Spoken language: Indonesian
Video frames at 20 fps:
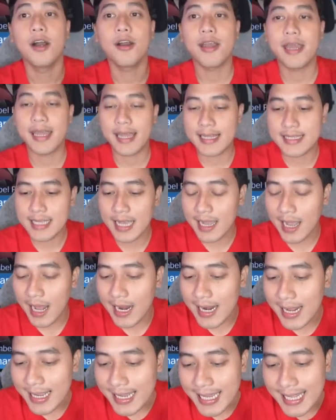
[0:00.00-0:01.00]
Oke okay, guys ya,
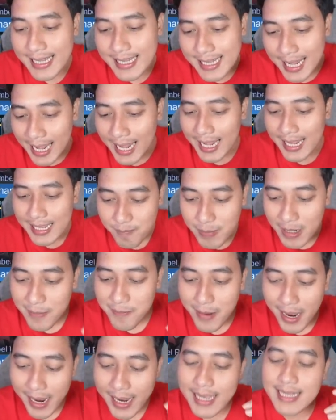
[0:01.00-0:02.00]
karena kita
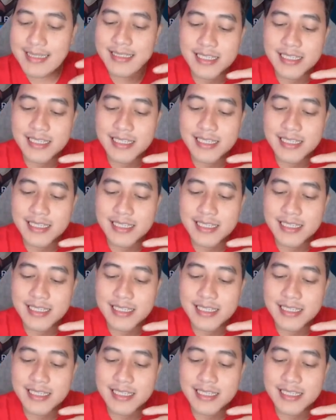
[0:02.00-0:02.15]
bermain